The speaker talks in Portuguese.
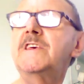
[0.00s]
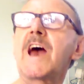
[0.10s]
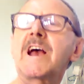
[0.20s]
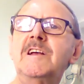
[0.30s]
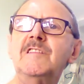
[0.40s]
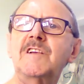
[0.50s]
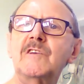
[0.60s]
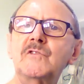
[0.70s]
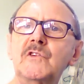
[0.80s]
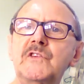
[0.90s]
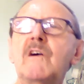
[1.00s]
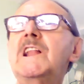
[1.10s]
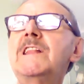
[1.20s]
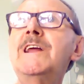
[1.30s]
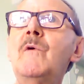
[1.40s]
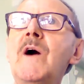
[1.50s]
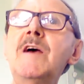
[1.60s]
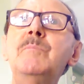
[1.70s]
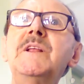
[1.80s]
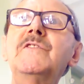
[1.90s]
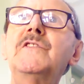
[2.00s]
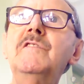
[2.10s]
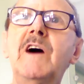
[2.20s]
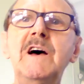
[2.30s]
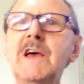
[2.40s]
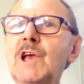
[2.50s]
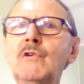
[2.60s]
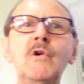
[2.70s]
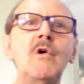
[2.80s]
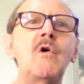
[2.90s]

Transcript: que é a crítica social? Ela não é repressiva. Eu não